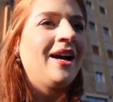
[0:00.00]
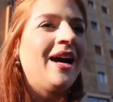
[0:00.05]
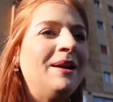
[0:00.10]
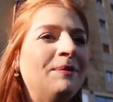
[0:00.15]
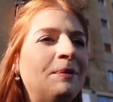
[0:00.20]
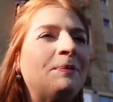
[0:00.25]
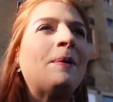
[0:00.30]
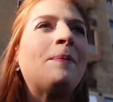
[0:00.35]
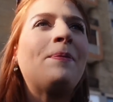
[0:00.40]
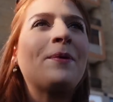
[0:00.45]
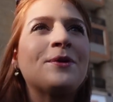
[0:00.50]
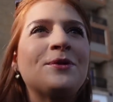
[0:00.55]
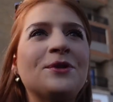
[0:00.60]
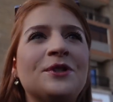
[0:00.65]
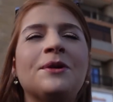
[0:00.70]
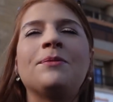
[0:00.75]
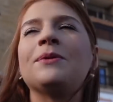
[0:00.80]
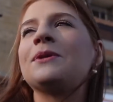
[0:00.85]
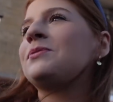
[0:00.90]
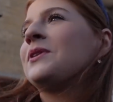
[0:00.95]
Albo po
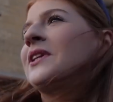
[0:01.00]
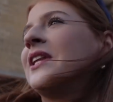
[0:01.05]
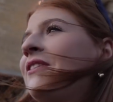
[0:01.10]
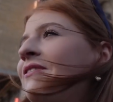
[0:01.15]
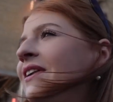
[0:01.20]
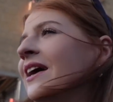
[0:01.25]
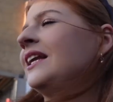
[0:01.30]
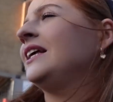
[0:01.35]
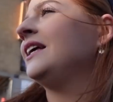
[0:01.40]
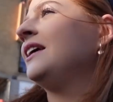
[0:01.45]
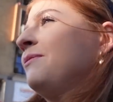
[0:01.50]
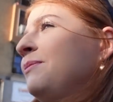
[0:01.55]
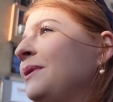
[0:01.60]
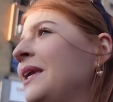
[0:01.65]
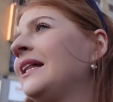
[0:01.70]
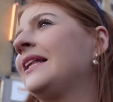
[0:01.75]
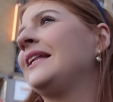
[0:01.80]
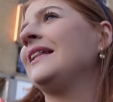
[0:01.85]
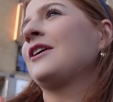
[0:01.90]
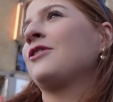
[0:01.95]
prostu, żeby sprzedawali
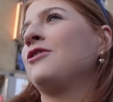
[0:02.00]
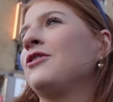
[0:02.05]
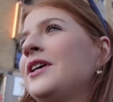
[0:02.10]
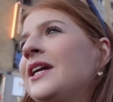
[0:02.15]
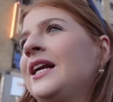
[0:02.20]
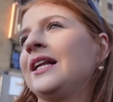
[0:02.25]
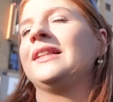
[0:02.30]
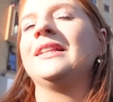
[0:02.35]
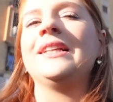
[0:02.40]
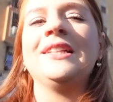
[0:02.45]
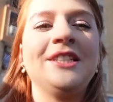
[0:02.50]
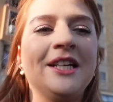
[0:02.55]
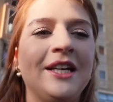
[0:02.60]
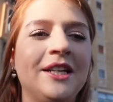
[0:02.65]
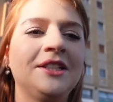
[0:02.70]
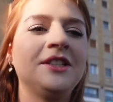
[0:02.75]
bilety na konkretny dzień.